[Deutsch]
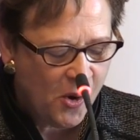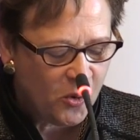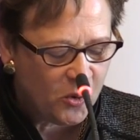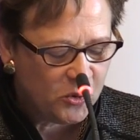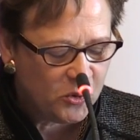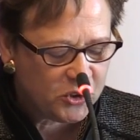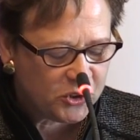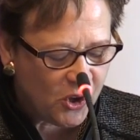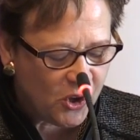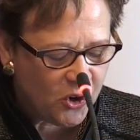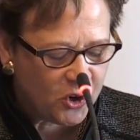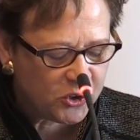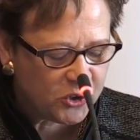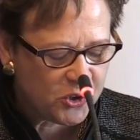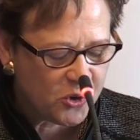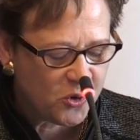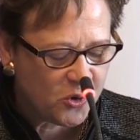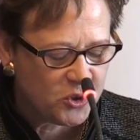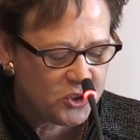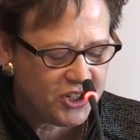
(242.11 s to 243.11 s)
Und
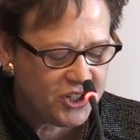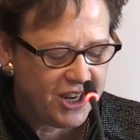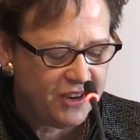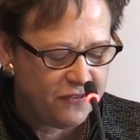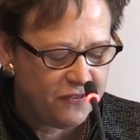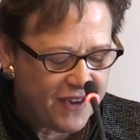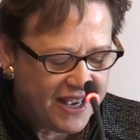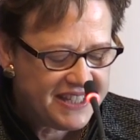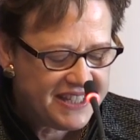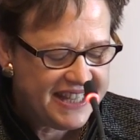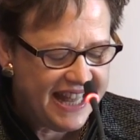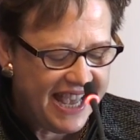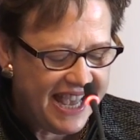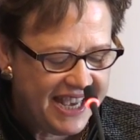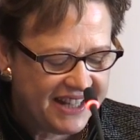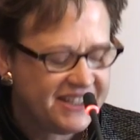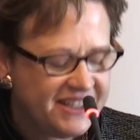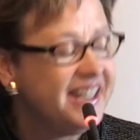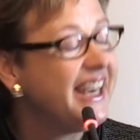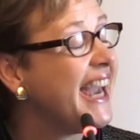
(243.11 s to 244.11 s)
Dr. Roger
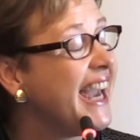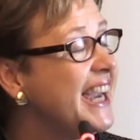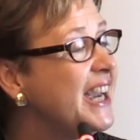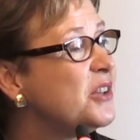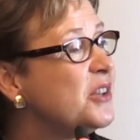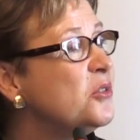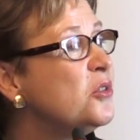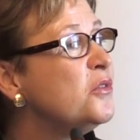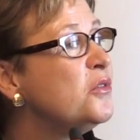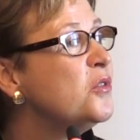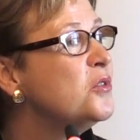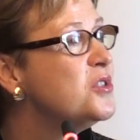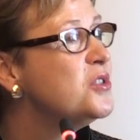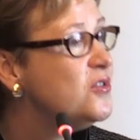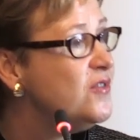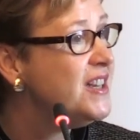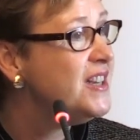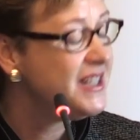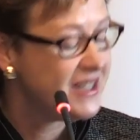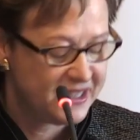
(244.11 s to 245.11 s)
Fasnacht, Direktor von
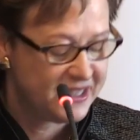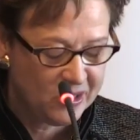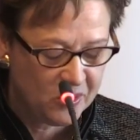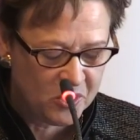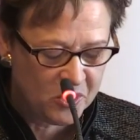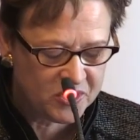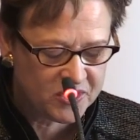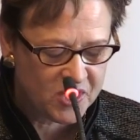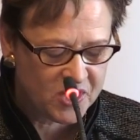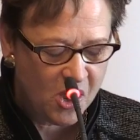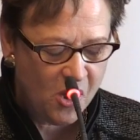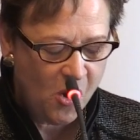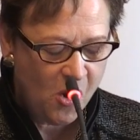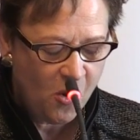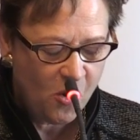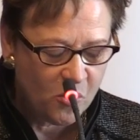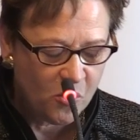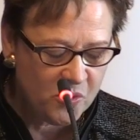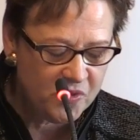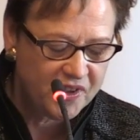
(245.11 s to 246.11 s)
Swisslos.
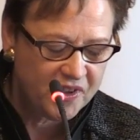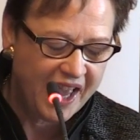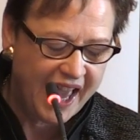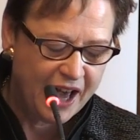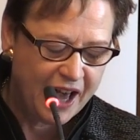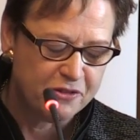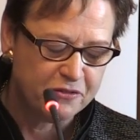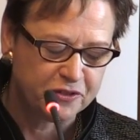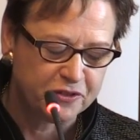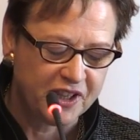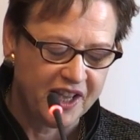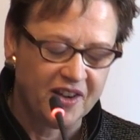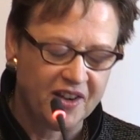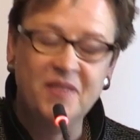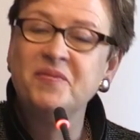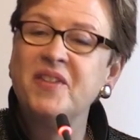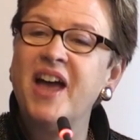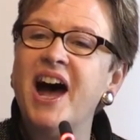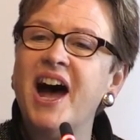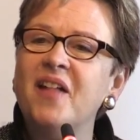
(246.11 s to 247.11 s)
Und auf der
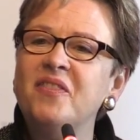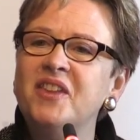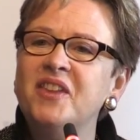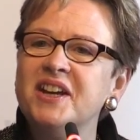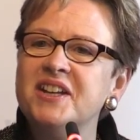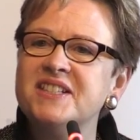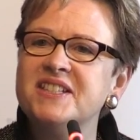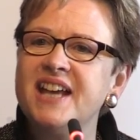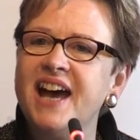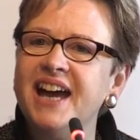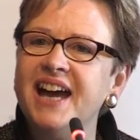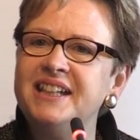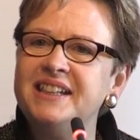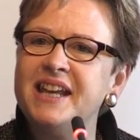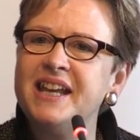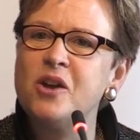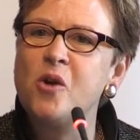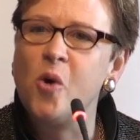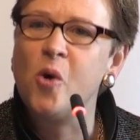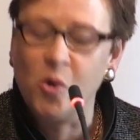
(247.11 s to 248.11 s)
anderen
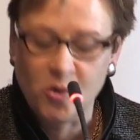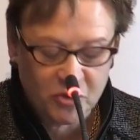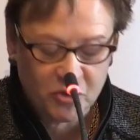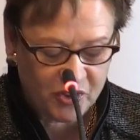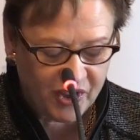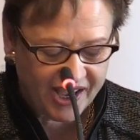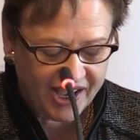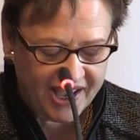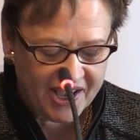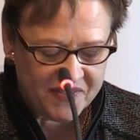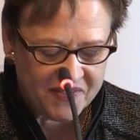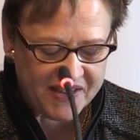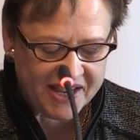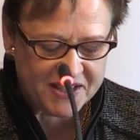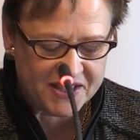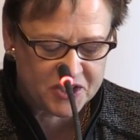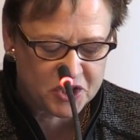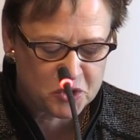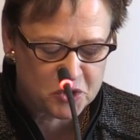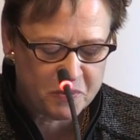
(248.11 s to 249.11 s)
Seite Contra
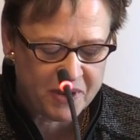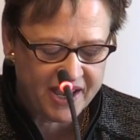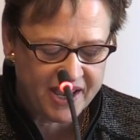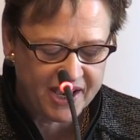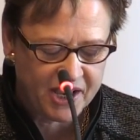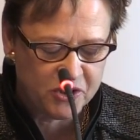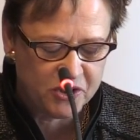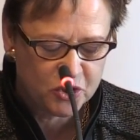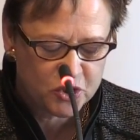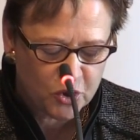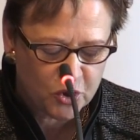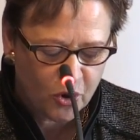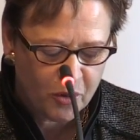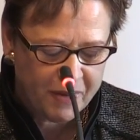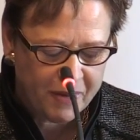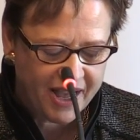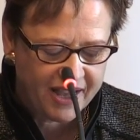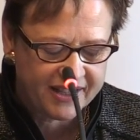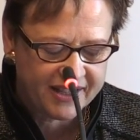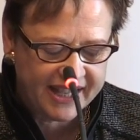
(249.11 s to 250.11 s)
Netzsperren
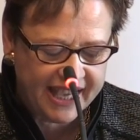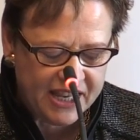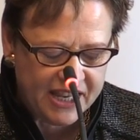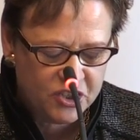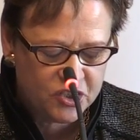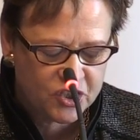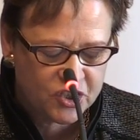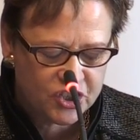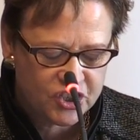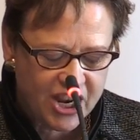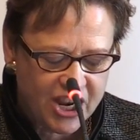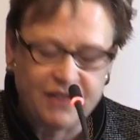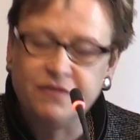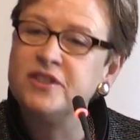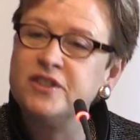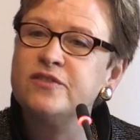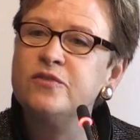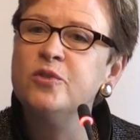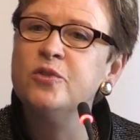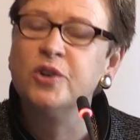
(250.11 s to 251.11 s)
Jean-Marc Kensch,
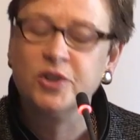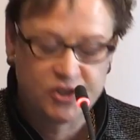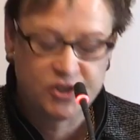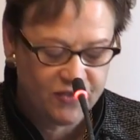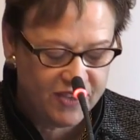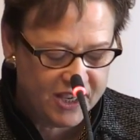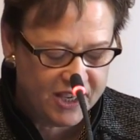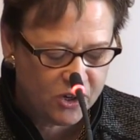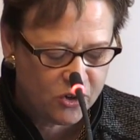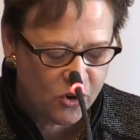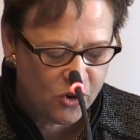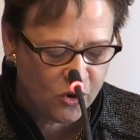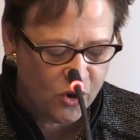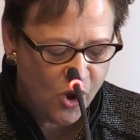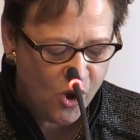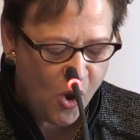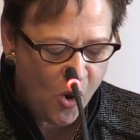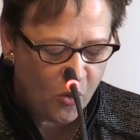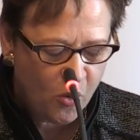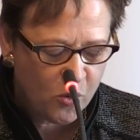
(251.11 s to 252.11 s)
Geschäftsführer Swico
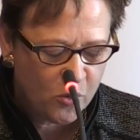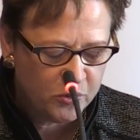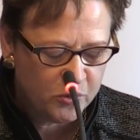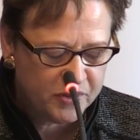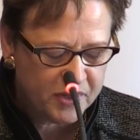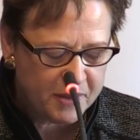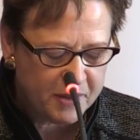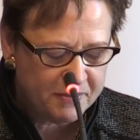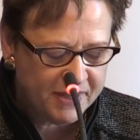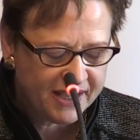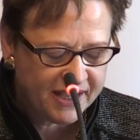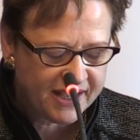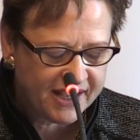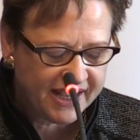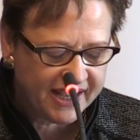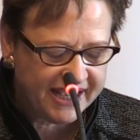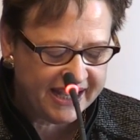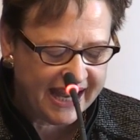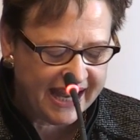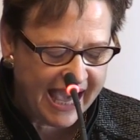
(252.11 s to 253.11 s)
und
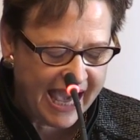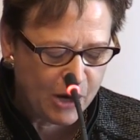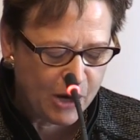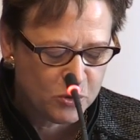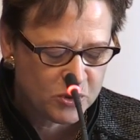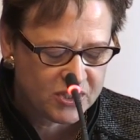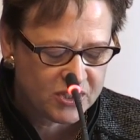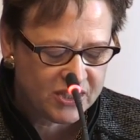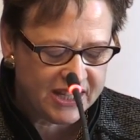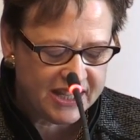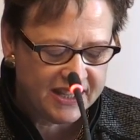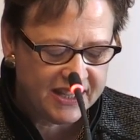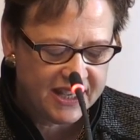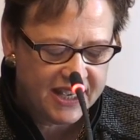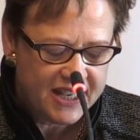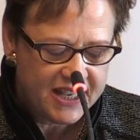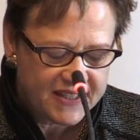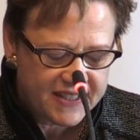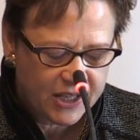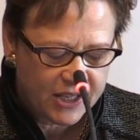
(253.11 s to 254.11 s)
Michael Hausting,
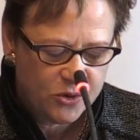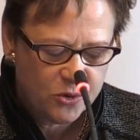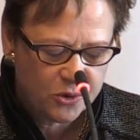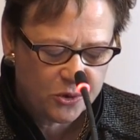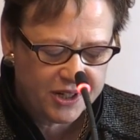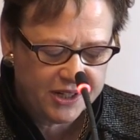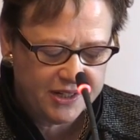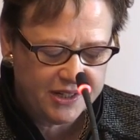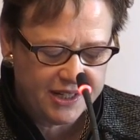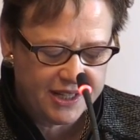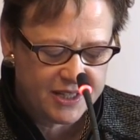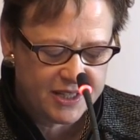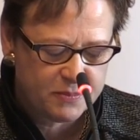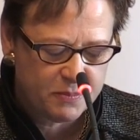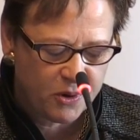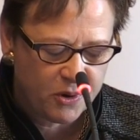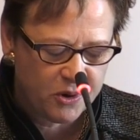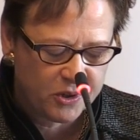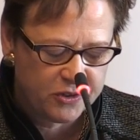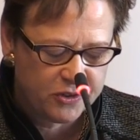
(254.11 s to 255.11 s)
Security
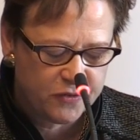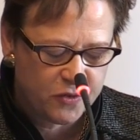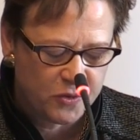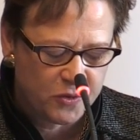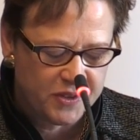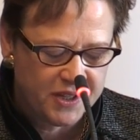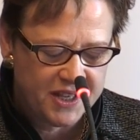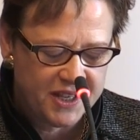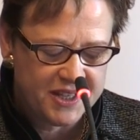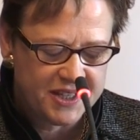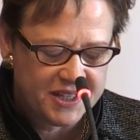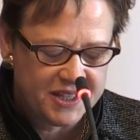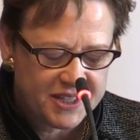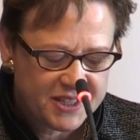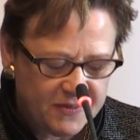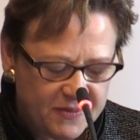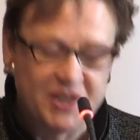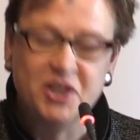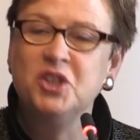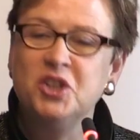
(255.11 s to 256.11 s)
Expert von
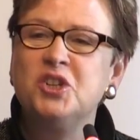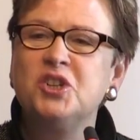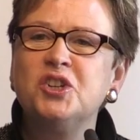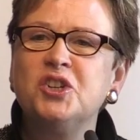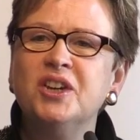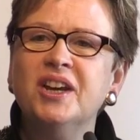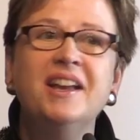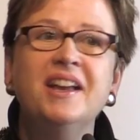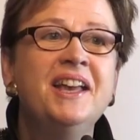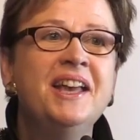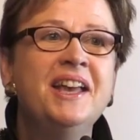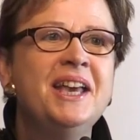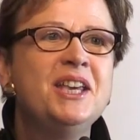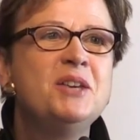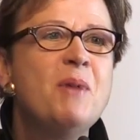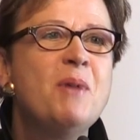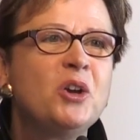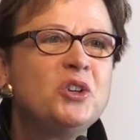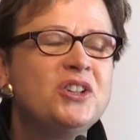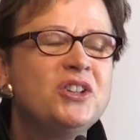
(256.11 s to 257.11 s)
Switch.
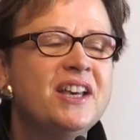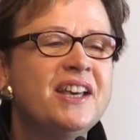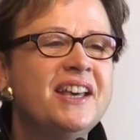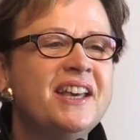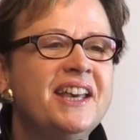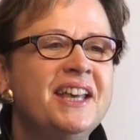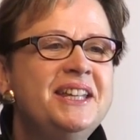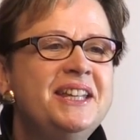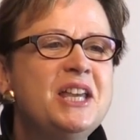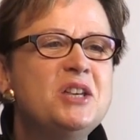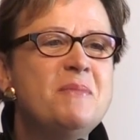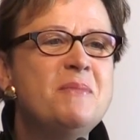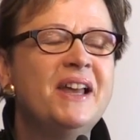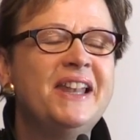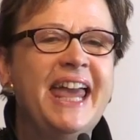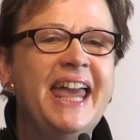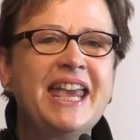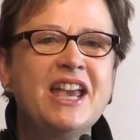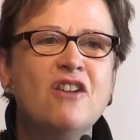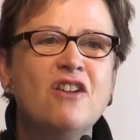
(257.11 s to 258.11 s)
Ich möchte nicht mehr
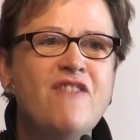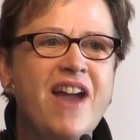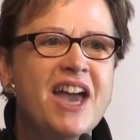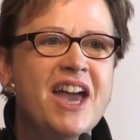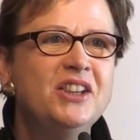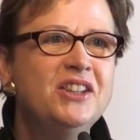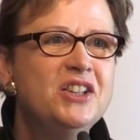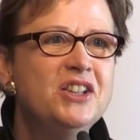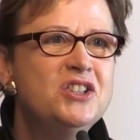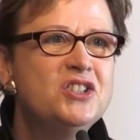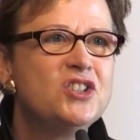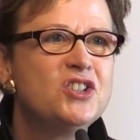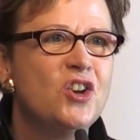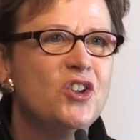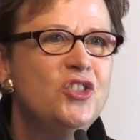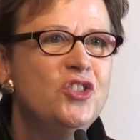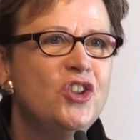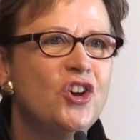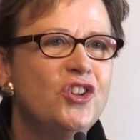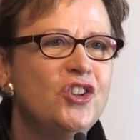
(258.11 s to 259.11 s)
länger werden,
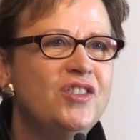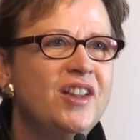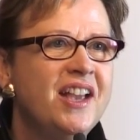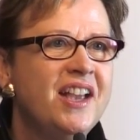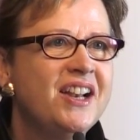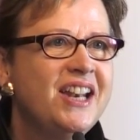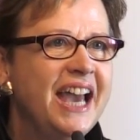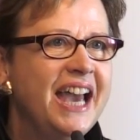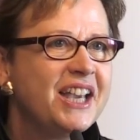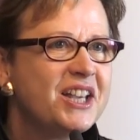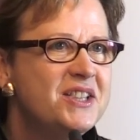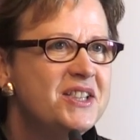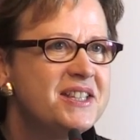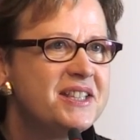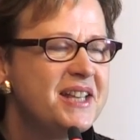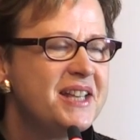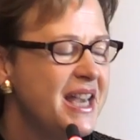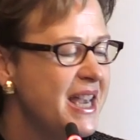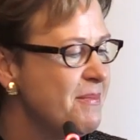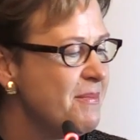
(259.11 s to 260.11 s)
sondern gleich
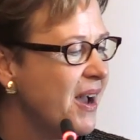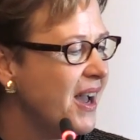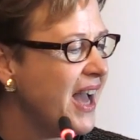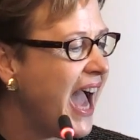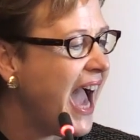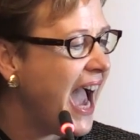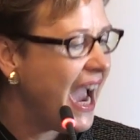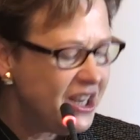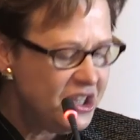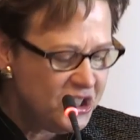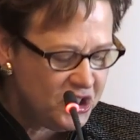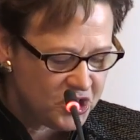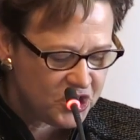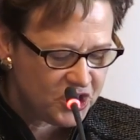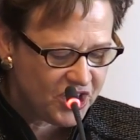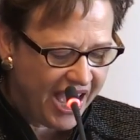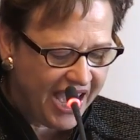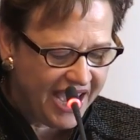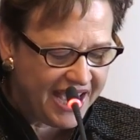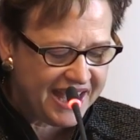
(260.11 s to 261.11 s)
ins Thema
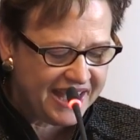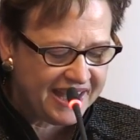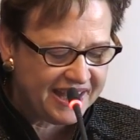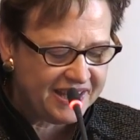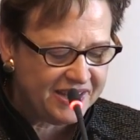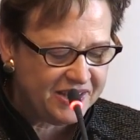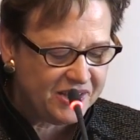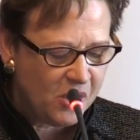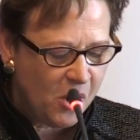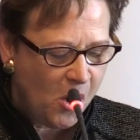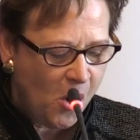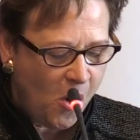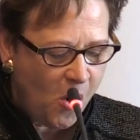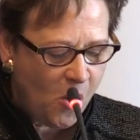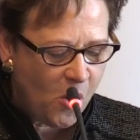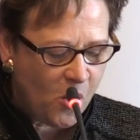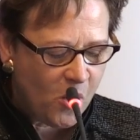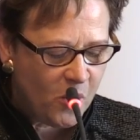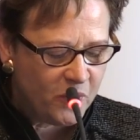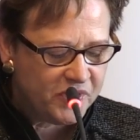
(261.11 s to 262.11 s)
einsteigen
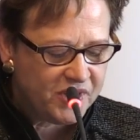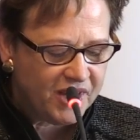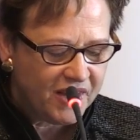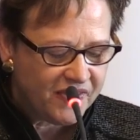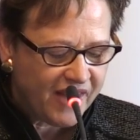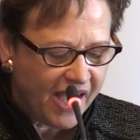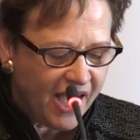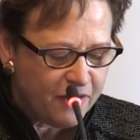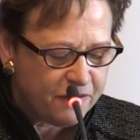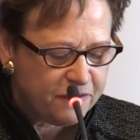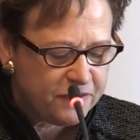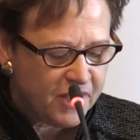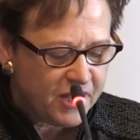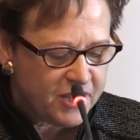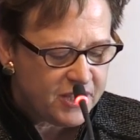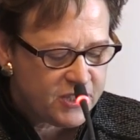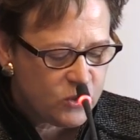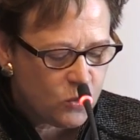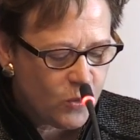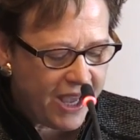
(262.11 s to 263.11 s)
und darf
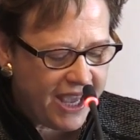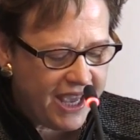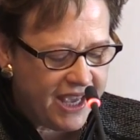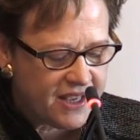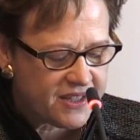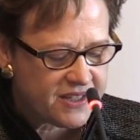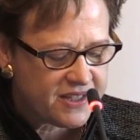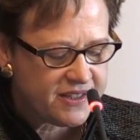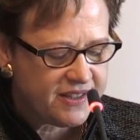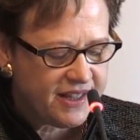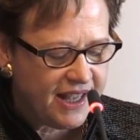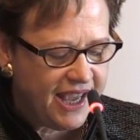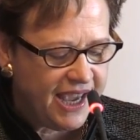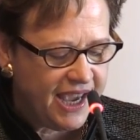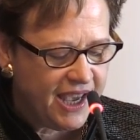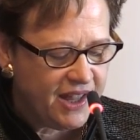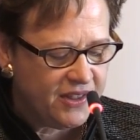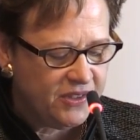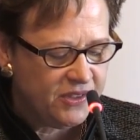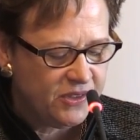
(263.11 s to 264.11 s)
zuerst
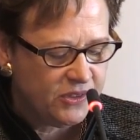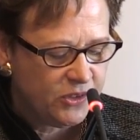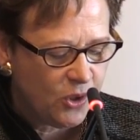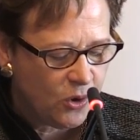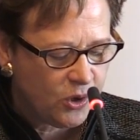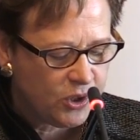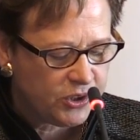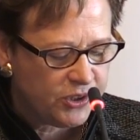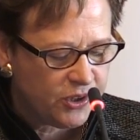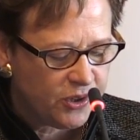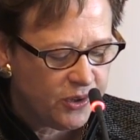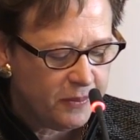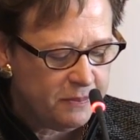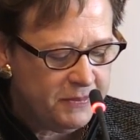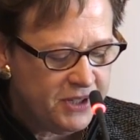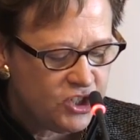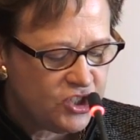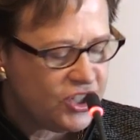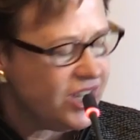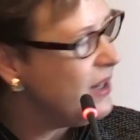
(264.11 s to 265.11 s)
Herrn Dr.
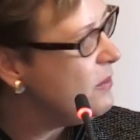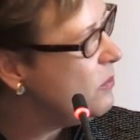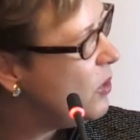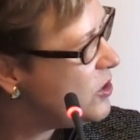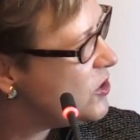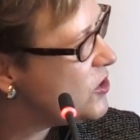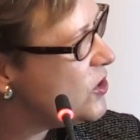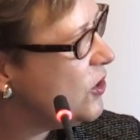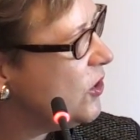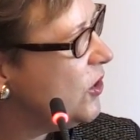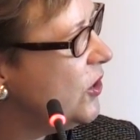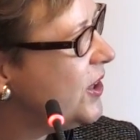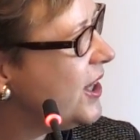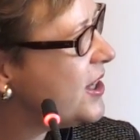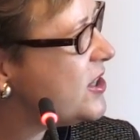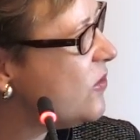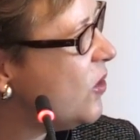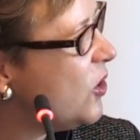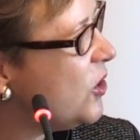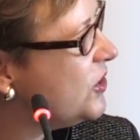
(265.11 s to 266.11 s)
Michel Besson
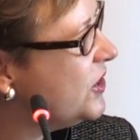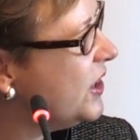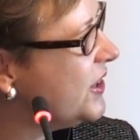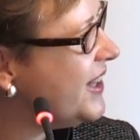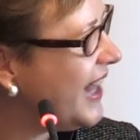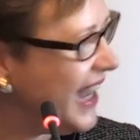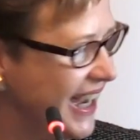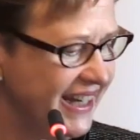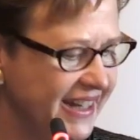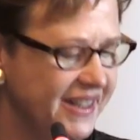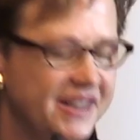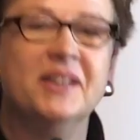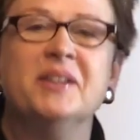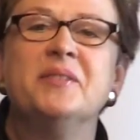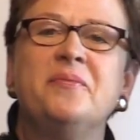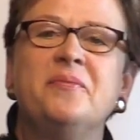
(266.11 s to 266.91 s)
das Wort erteilen.